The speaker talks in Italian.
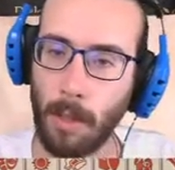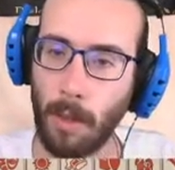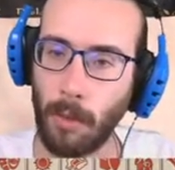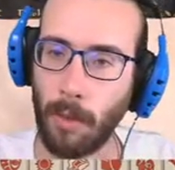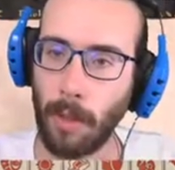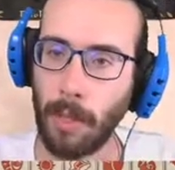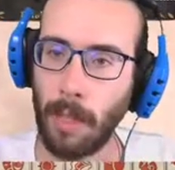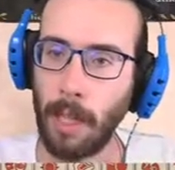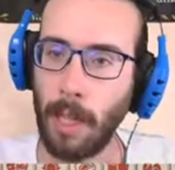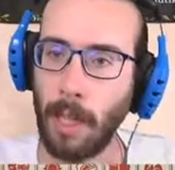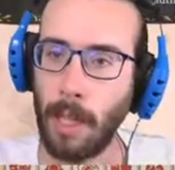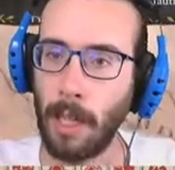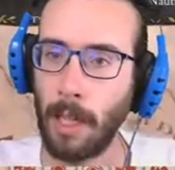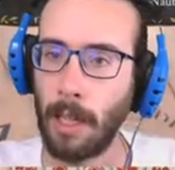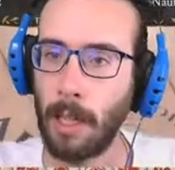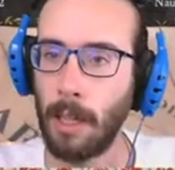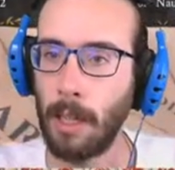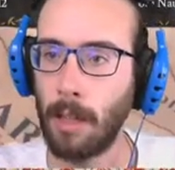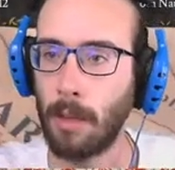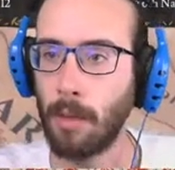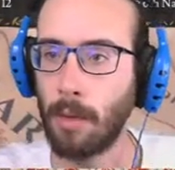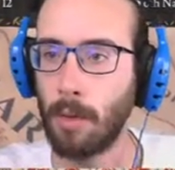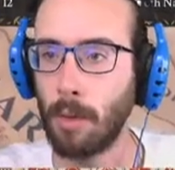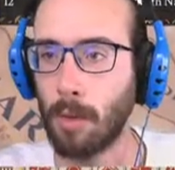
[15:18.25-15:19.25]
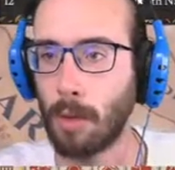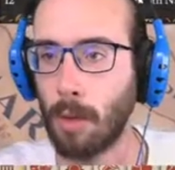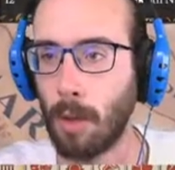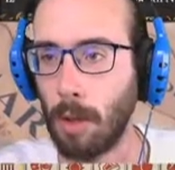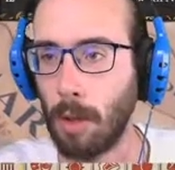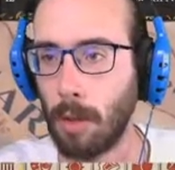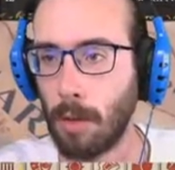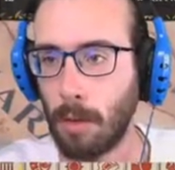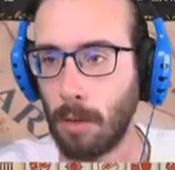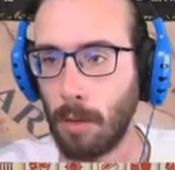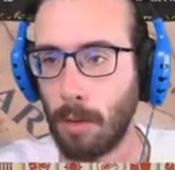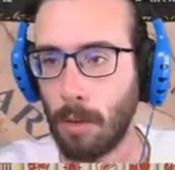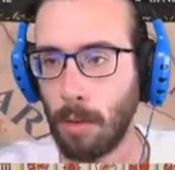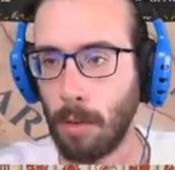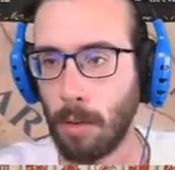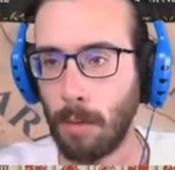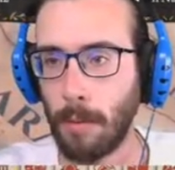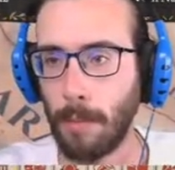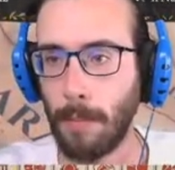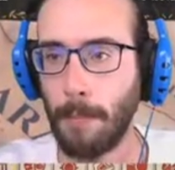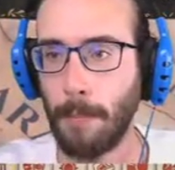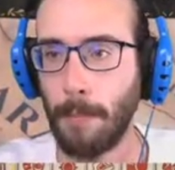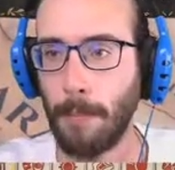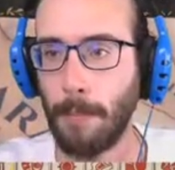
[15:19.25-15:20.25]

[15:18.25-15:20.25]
fedele giù sotto